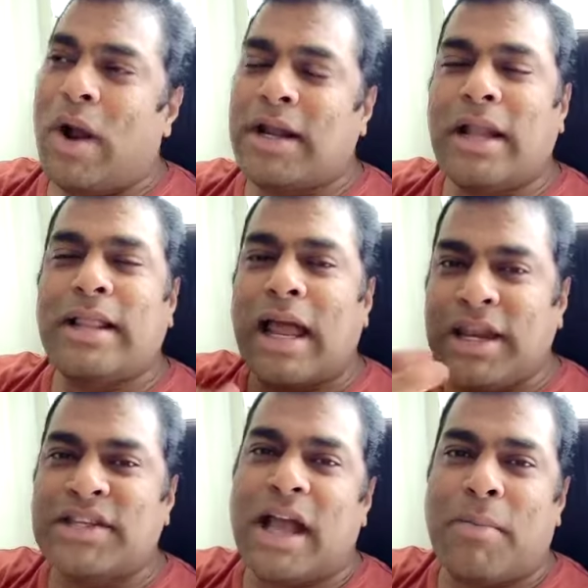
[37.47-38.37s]
వాటిని దాని
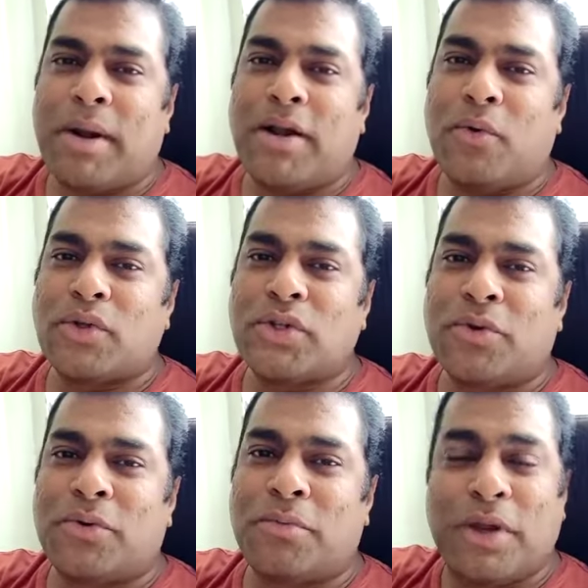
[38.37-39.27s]
నుంచి కాపాడడం కోసం
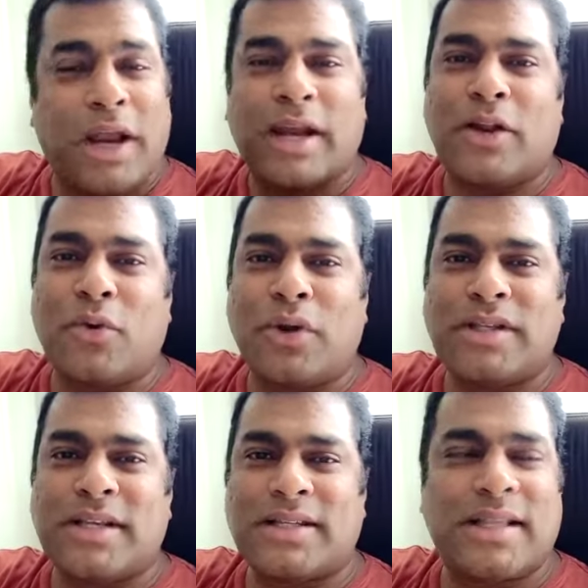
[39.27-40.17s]
మీరు కనుక
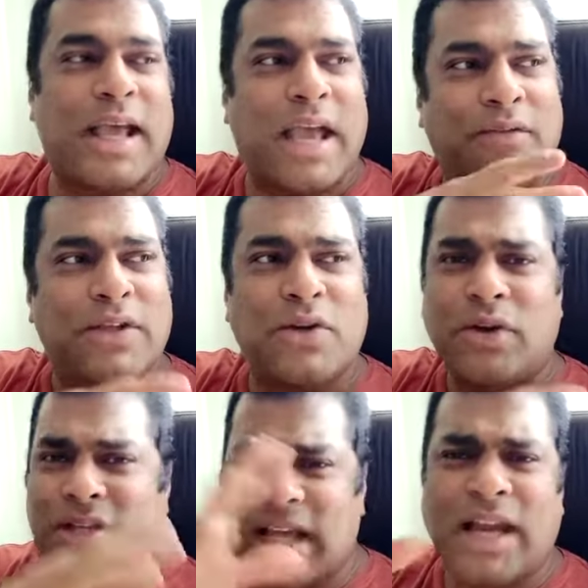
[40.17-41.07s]
నోటీస్ చేస్తే
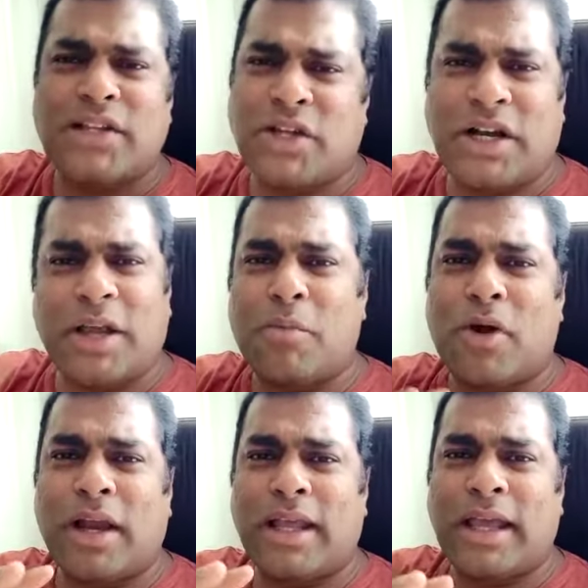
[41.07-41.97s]
హైవేస్లోని చాలా చెట్లకి
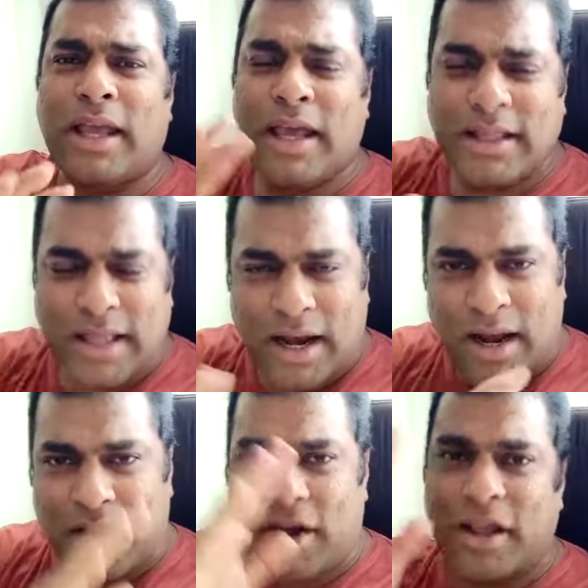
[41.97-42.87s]
మొక్కలకి
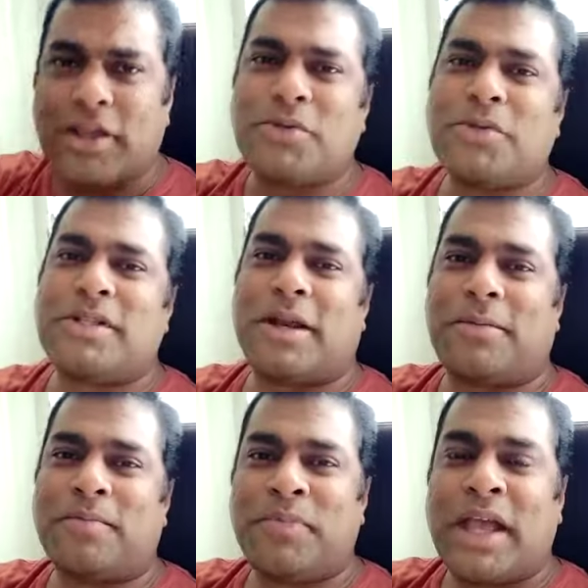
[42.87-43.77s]
తెల్లని రంగు వేసి ఉంచుతారు
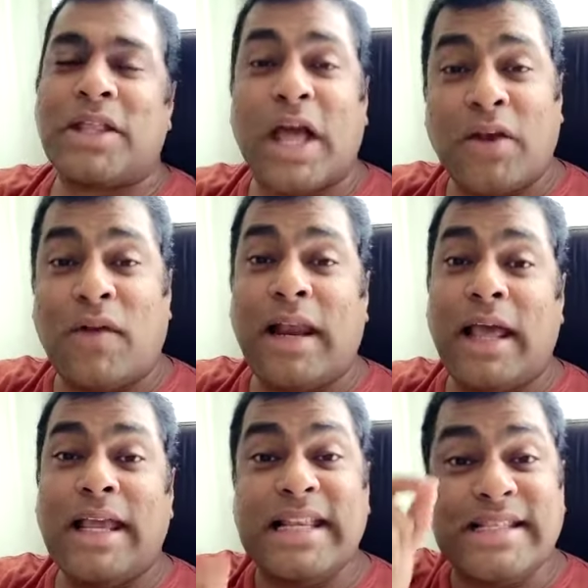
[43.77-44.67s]
దానివల్ల
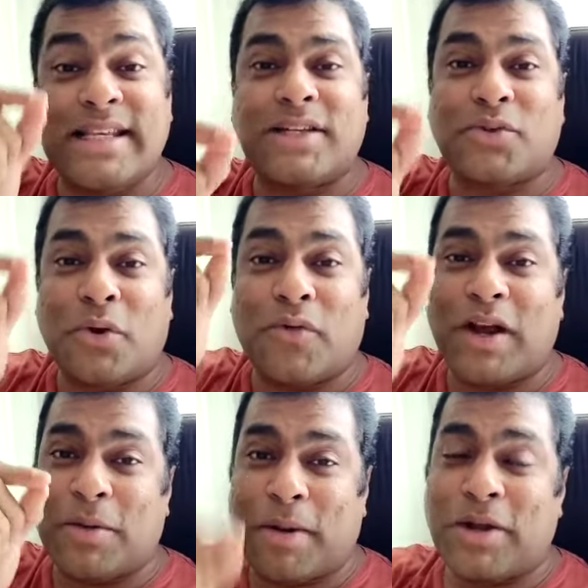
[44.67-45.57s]
ఇన్సెక్ట్స్ కూడా
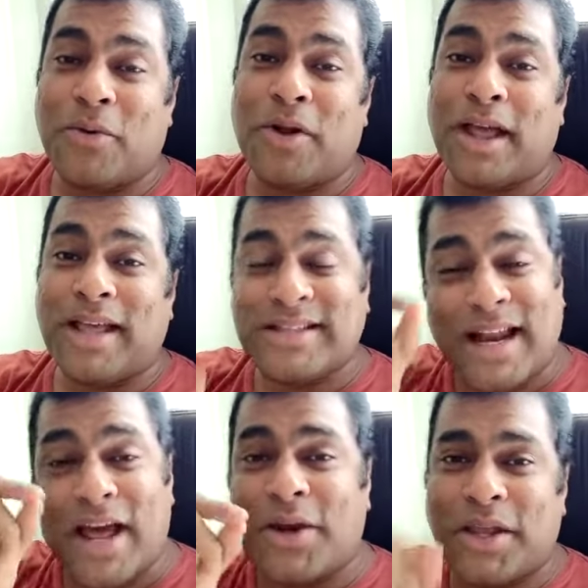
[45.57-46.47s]
వాటికి పట్టకుండా
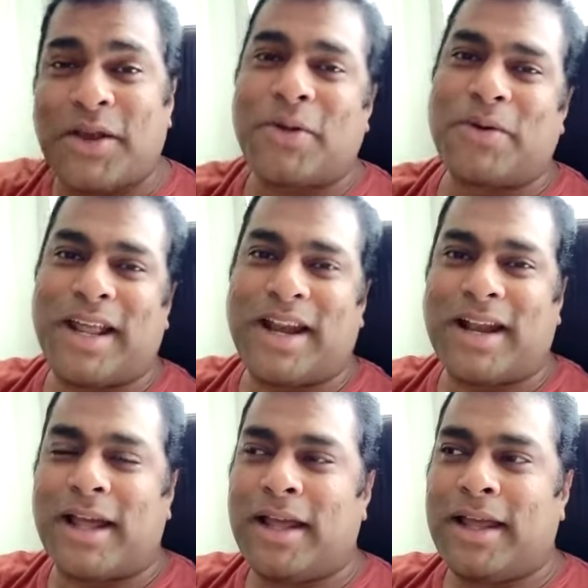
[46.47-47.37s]
చాలా ఆరోగ్యంగా
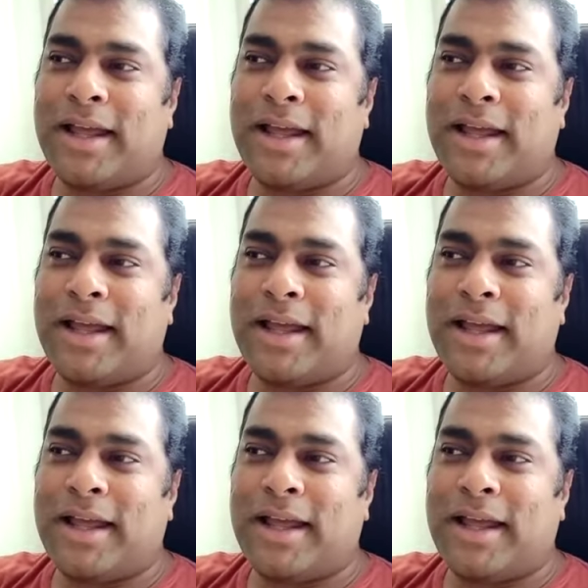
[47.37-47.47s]
ఉంటాయంట